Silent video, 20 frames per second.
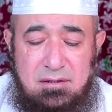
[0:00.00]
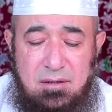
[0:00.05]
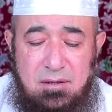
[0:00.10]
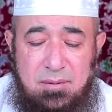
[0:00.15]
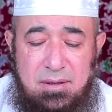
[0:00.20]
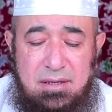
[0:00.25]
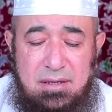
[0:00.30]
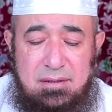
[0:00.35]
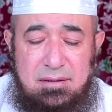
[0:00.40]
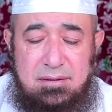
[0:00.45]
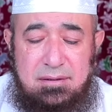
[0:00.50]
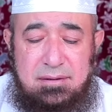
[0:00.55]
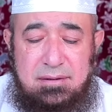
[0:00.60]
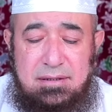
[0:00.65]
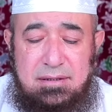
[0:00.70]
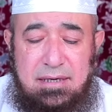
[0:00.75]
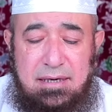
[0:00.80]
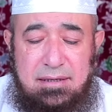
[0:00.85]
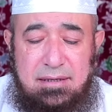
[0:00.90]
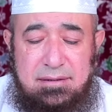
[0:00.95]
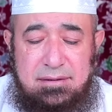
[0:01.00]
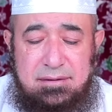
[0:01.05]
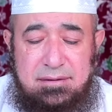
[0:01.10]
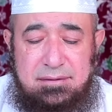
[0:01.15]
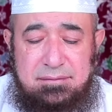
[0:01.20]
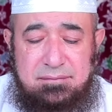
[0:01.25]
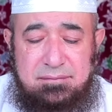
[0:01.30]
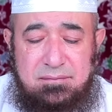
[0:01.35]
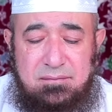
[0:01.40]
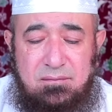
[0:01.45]
طبعا
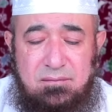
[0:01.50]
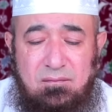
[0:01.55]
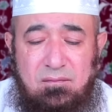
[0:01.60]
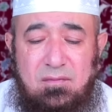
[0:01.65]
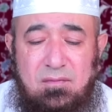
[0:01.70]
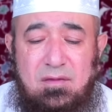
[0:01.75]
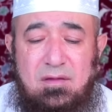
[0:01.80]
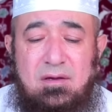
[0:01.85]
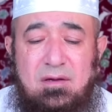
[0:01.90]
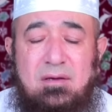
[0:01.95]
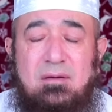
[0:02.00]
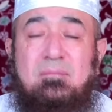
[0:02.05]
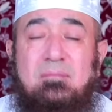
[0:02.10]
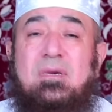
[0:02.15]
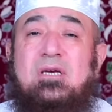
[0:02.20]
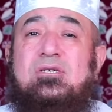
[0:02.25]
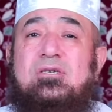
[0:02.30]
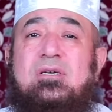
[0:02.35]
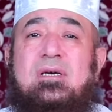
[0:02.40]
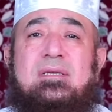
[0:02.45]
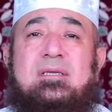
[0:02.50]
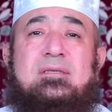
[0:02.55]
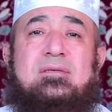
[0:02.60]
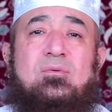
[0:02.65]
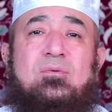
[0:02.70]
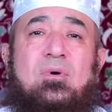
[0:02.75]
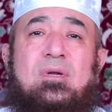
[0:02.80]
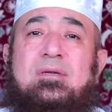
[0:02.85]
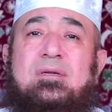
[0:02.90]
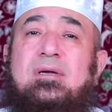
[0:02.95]
يعني مشهد
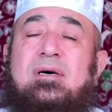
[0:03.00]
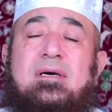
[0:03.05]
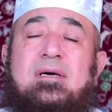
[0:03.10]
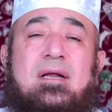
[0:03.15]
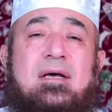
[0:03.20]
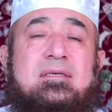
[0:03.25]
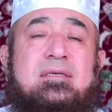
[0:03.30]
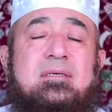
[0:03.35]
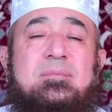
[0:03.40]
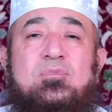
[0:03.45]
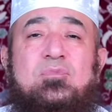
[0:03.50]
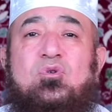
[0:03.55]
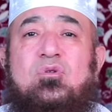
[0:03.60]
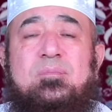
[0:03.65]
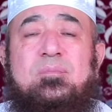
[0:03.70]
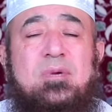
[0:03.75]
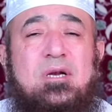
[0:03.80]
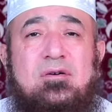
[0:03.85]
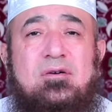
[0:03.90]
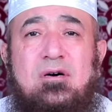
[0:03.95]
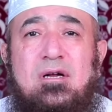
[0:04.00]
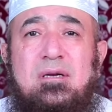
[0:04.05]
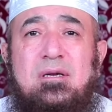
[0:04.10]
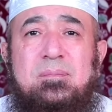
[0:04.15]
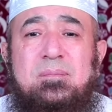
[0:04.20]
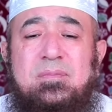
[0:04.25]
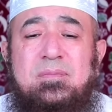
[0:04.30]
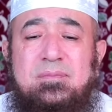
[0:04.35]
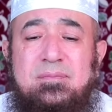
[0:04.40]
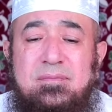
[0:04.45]
والله العظيم يدمي
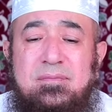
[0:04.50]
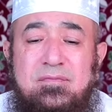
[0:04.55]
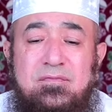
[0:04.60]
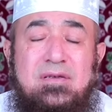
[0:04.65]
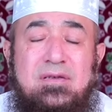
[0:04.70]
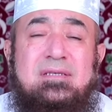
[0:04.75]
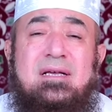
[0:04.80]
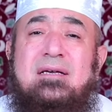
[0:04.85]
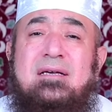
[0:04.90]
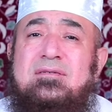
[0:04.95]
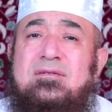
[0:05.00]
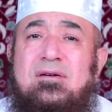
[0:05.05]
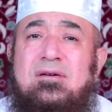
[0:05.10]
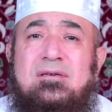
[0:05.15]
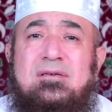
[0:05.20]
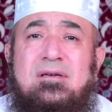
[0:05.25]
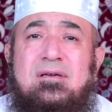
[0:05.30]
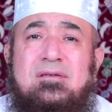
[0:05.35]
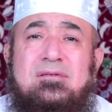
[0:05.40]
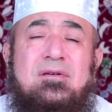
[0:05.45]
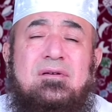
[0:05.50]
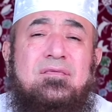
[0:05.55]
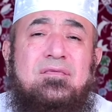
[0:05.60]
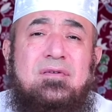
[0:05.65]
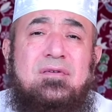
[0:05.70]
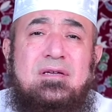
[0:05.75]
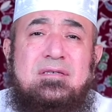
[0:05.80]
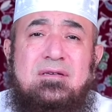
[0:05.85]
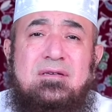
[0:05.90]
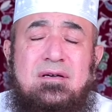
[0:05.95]
القلب فتاة صغيرة
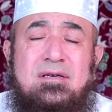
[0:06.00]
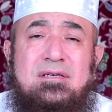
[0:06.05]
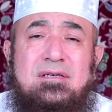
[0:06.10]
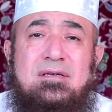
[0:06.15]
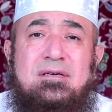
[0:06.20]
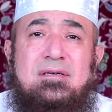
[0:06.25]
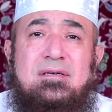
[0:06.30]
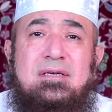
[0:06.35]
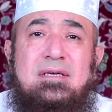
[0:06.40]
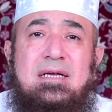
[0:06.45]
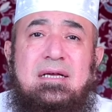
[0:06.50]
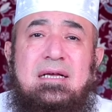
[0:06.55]
طفلة صغيرة